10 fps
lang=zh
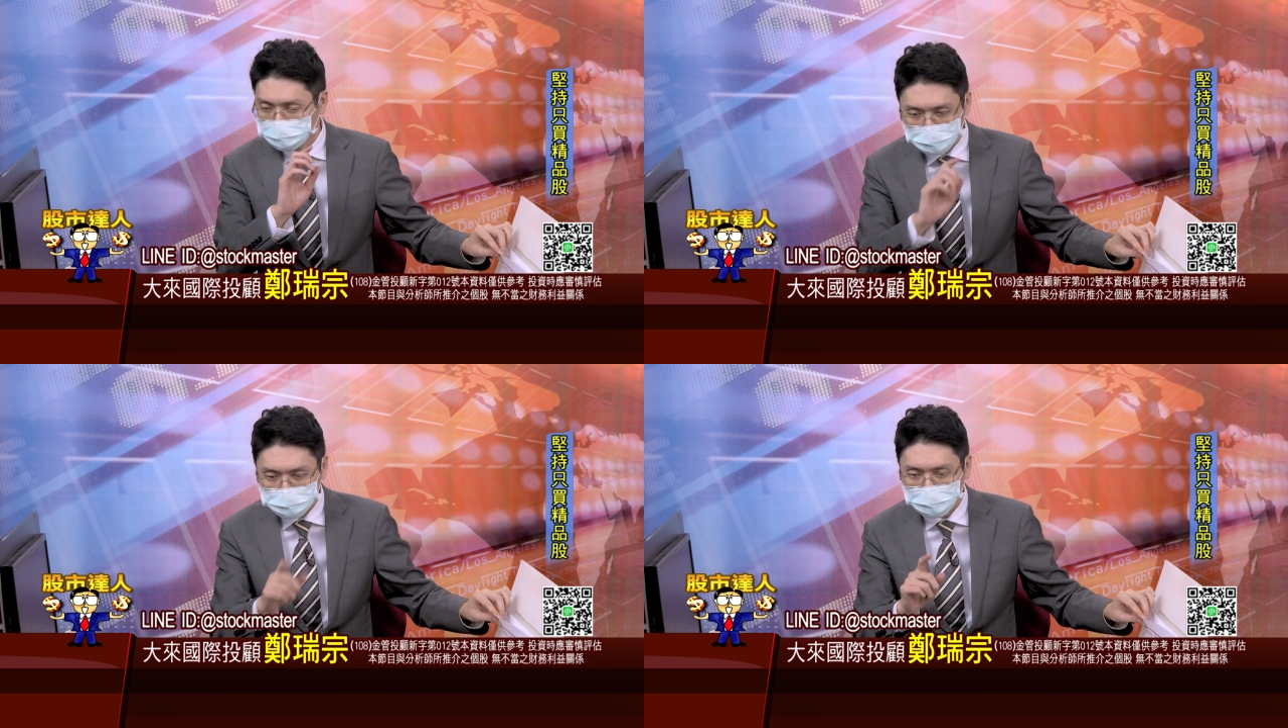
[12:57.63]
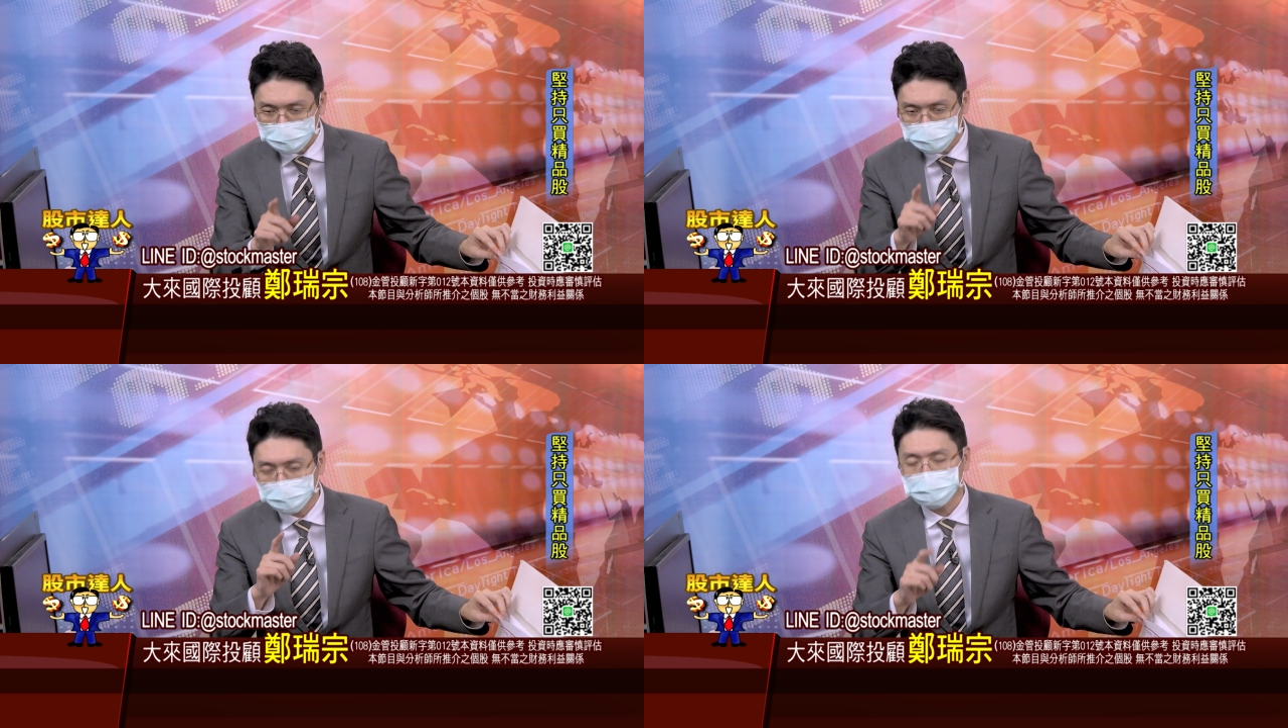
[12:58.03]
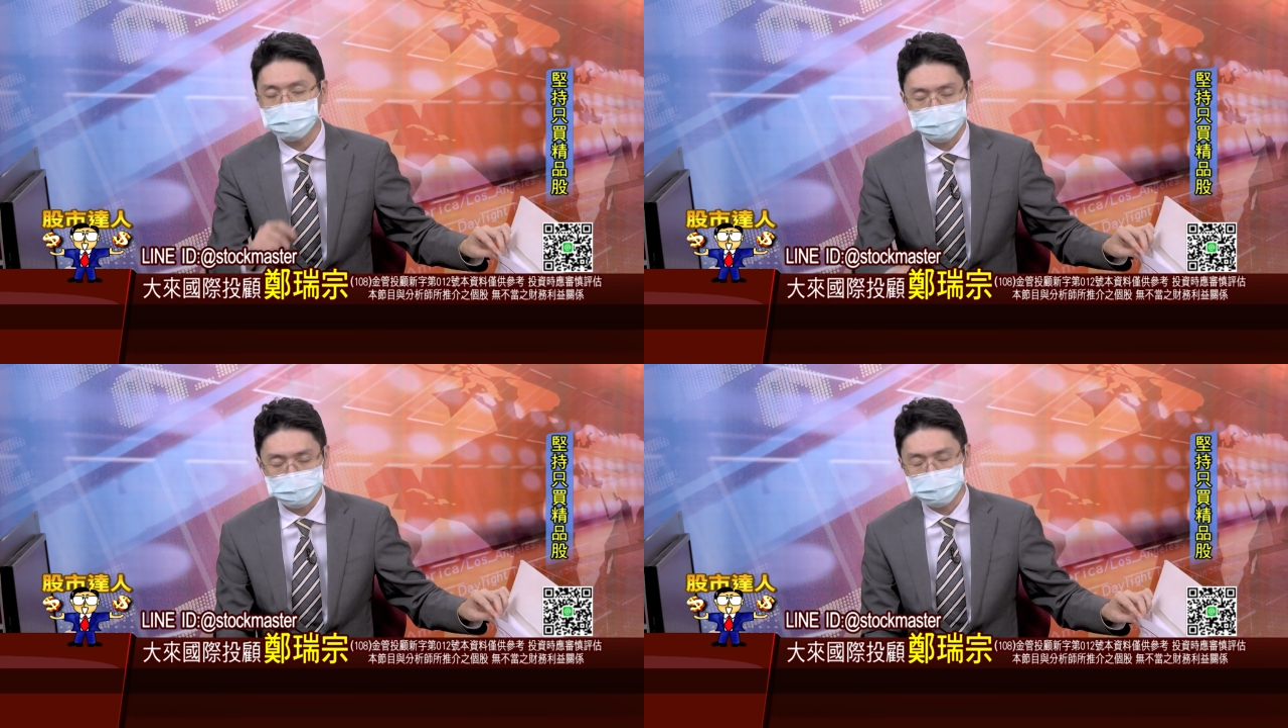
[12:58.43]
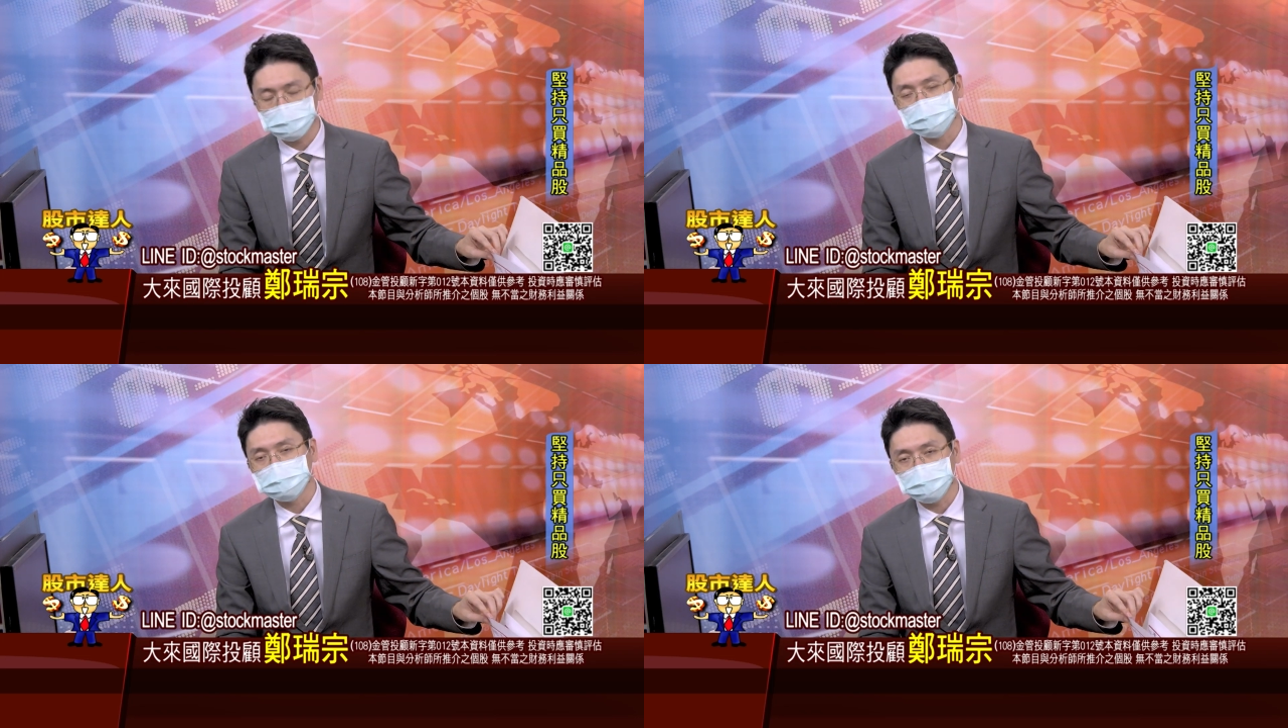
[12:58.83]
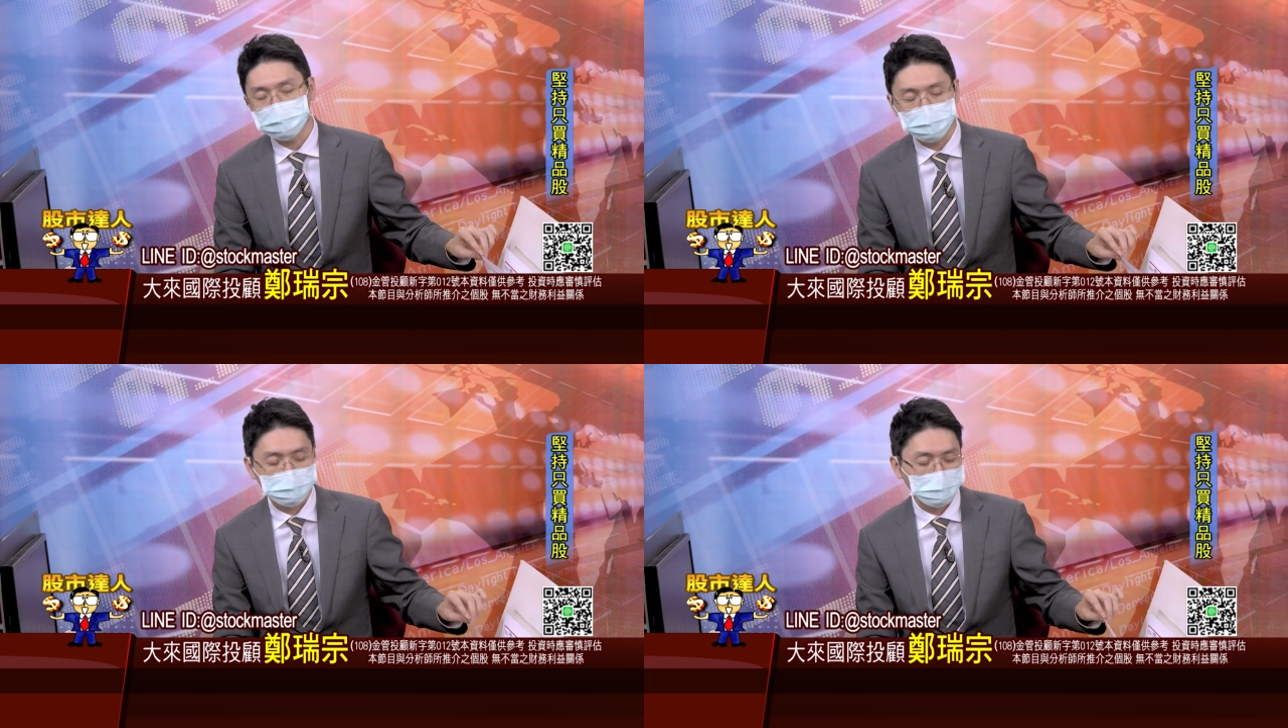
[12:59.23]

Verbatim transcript: 低价的中梦股就是这种潜力，